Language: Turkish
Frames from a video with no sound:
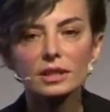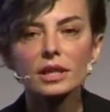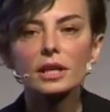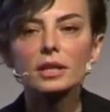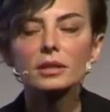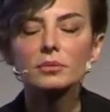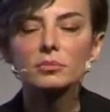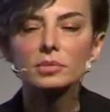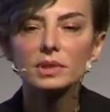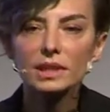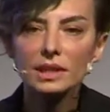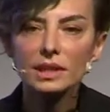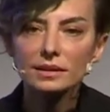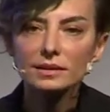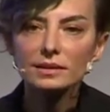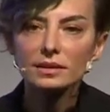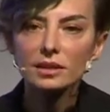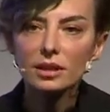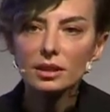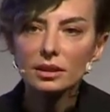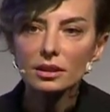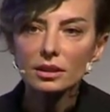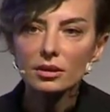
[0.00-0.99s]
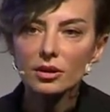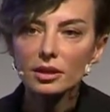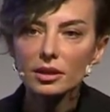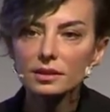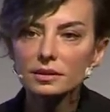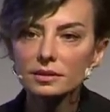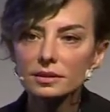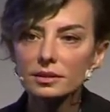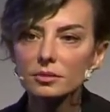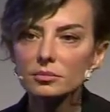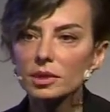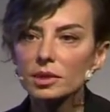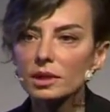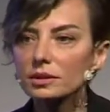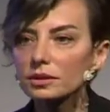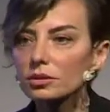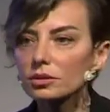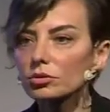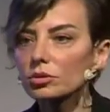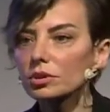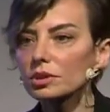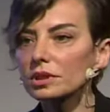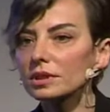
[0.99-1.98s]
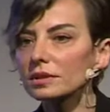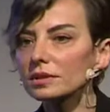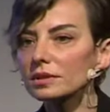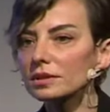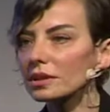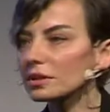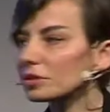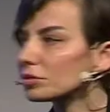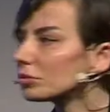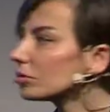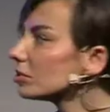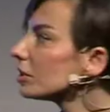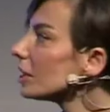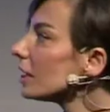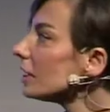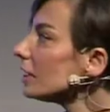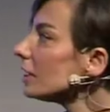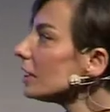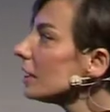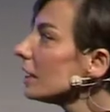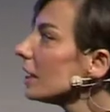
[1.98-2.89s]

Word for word: Yani bireysel aynı zamanda organizasyonel